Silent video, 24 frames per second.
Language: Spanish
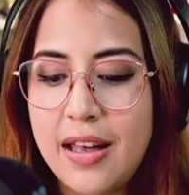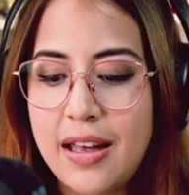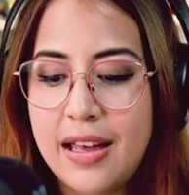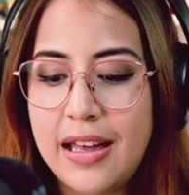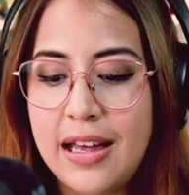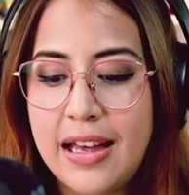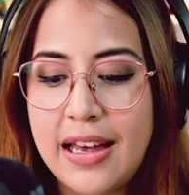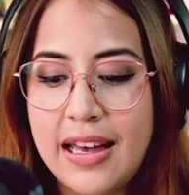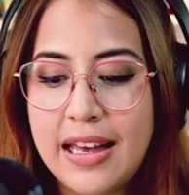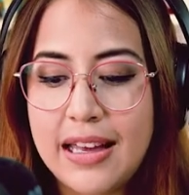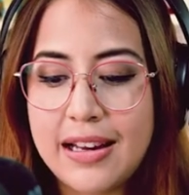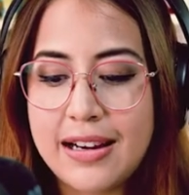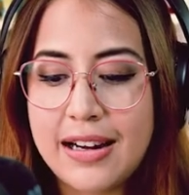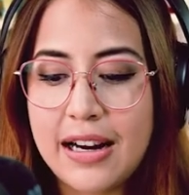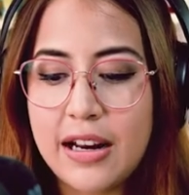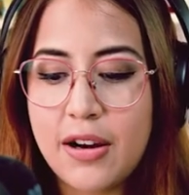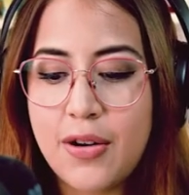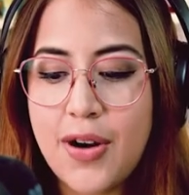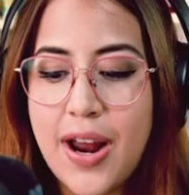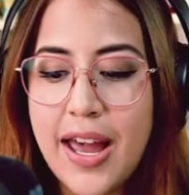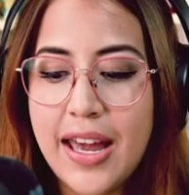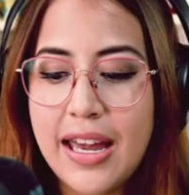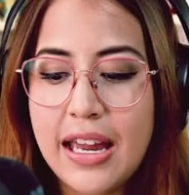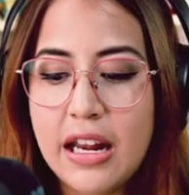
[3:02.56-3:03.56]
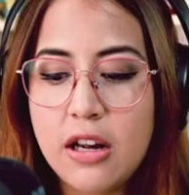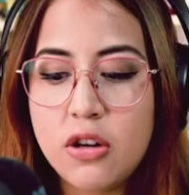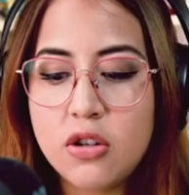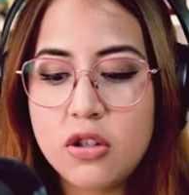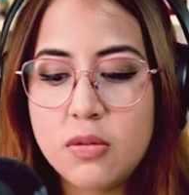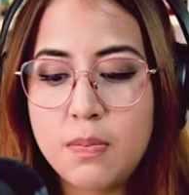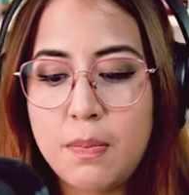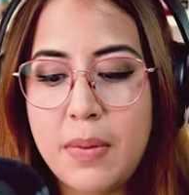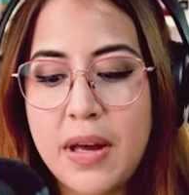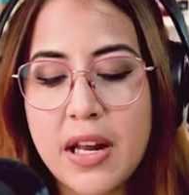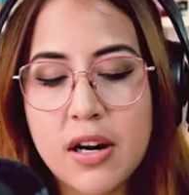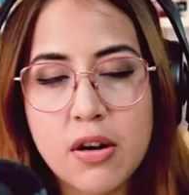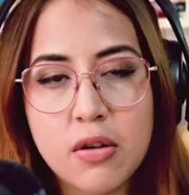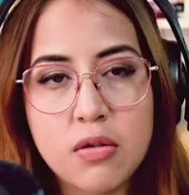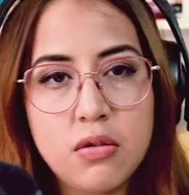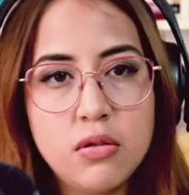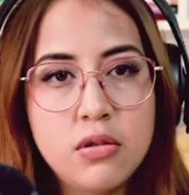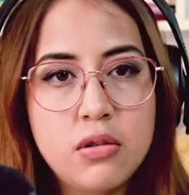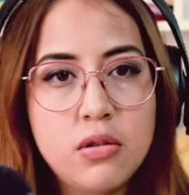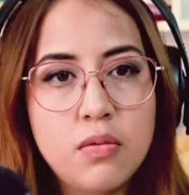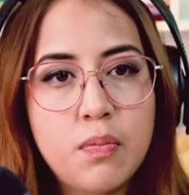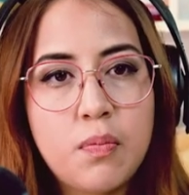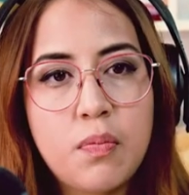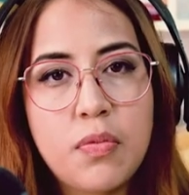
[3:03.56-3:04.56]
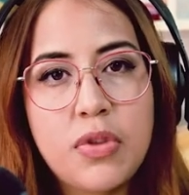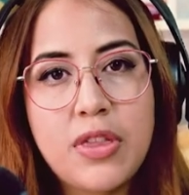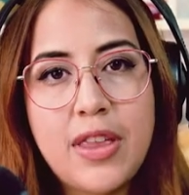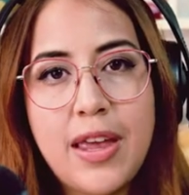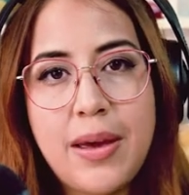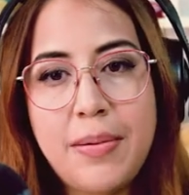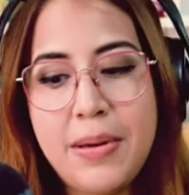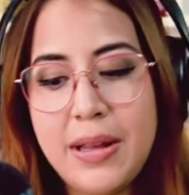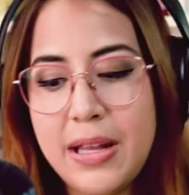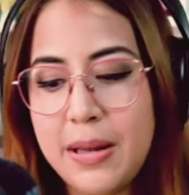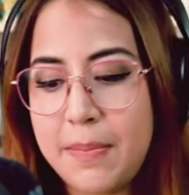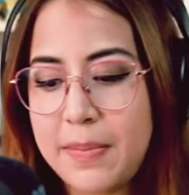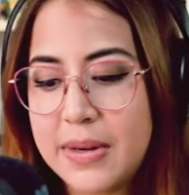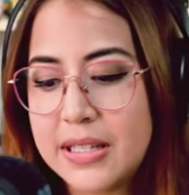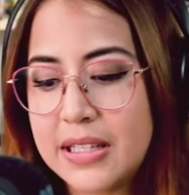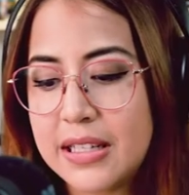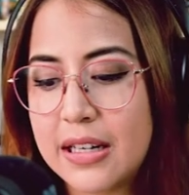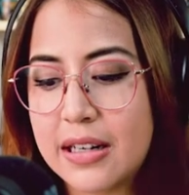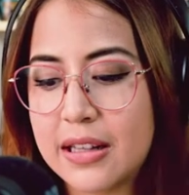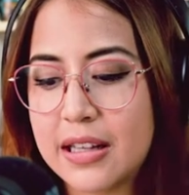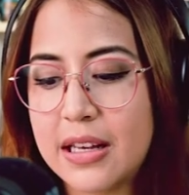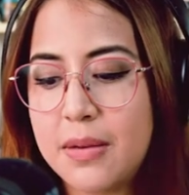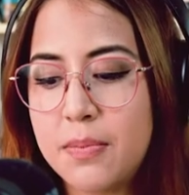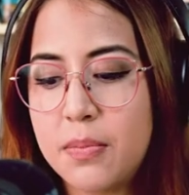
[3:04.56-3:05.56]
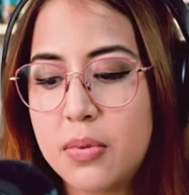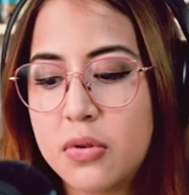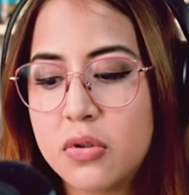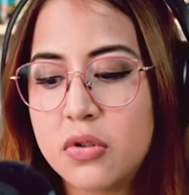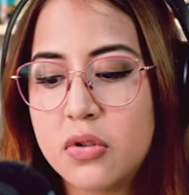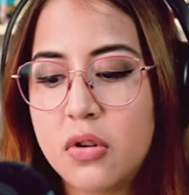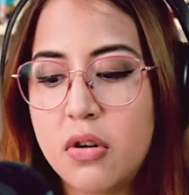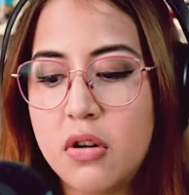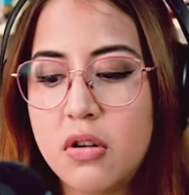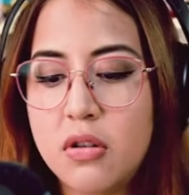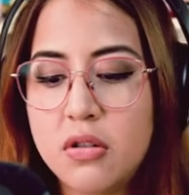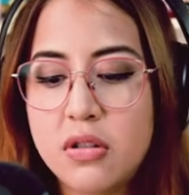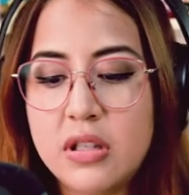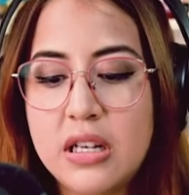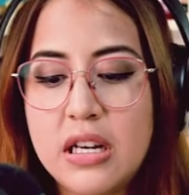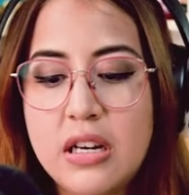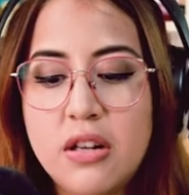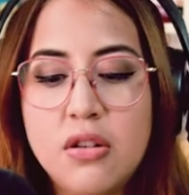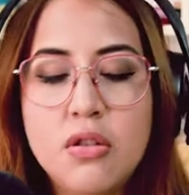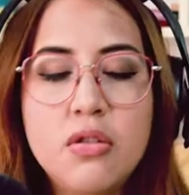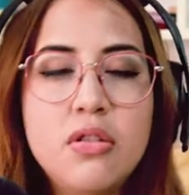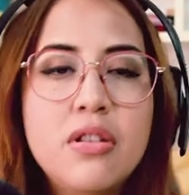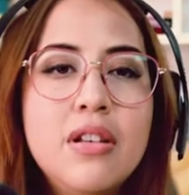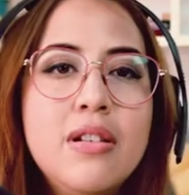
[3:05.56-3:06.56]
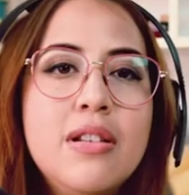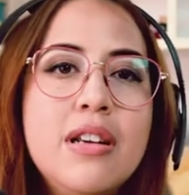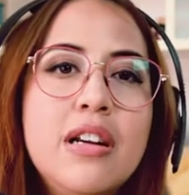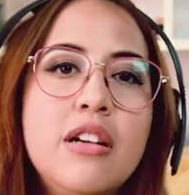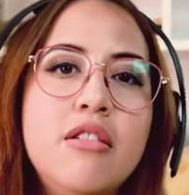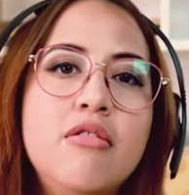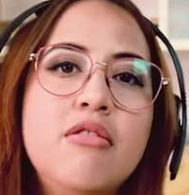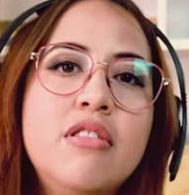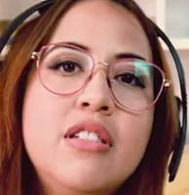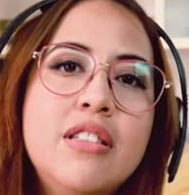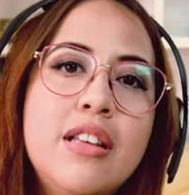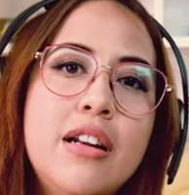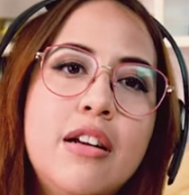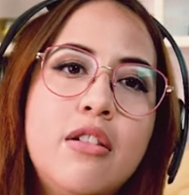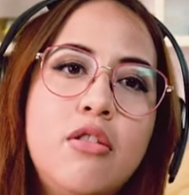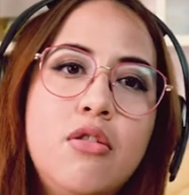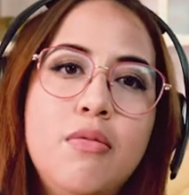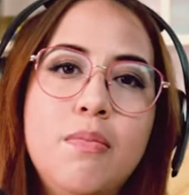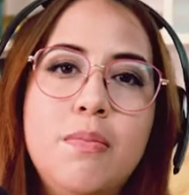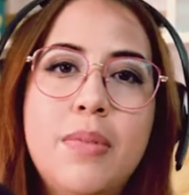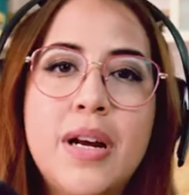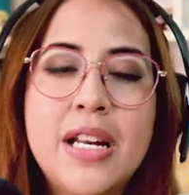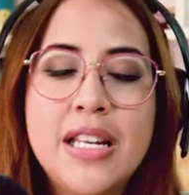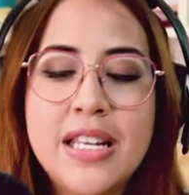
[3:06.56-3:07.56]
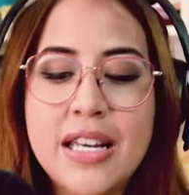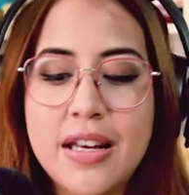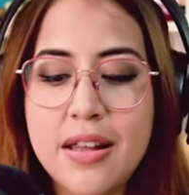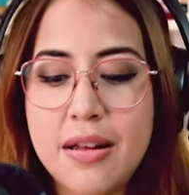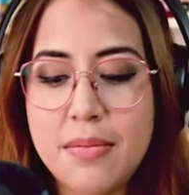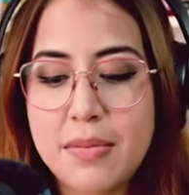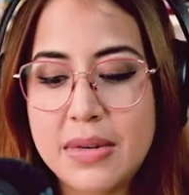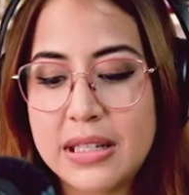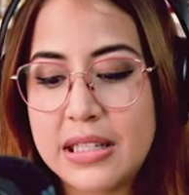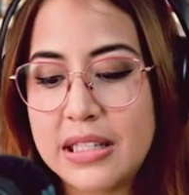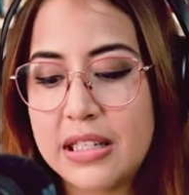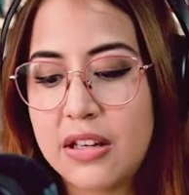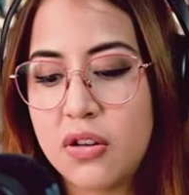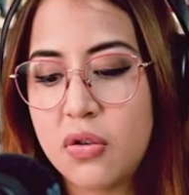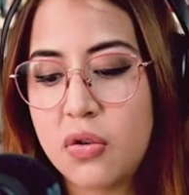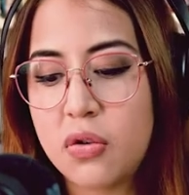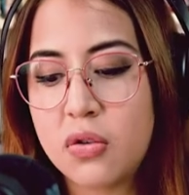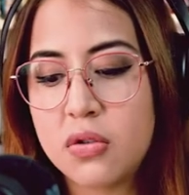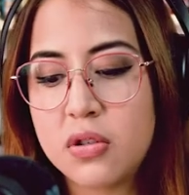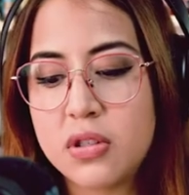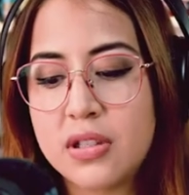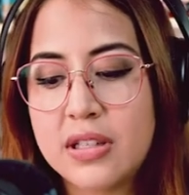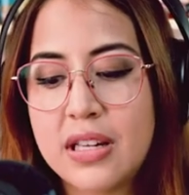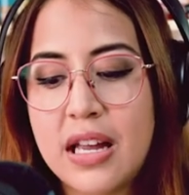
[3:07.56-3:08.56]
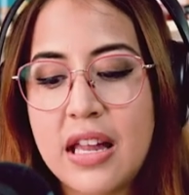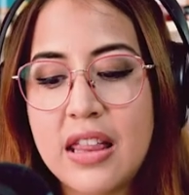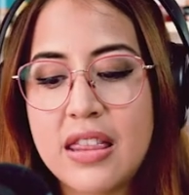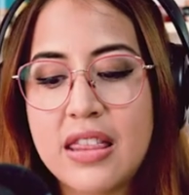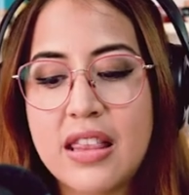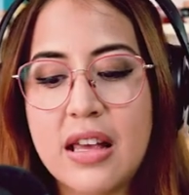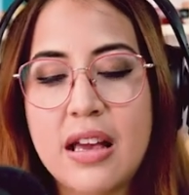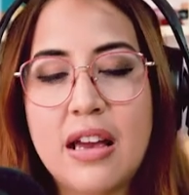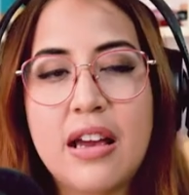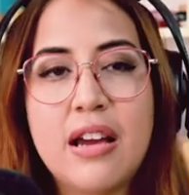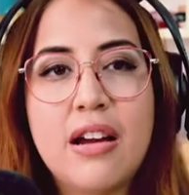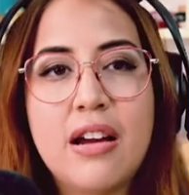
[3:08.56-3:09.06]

Eh, recuerda que los perros deben de pasar tiempo solos y no tener nuestra compañía demasiado constante.